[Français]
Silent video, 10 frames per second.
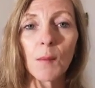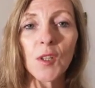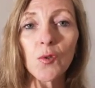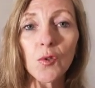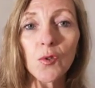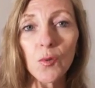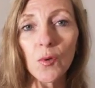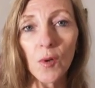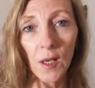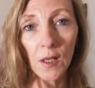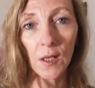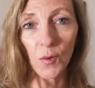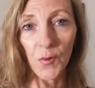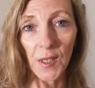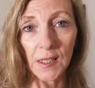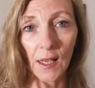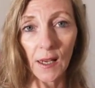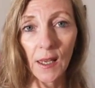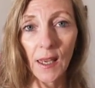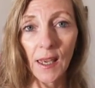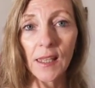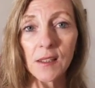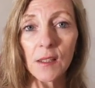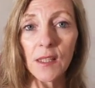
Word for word: Mais jusqu'où est-ce qu'on fait ça Est-ce que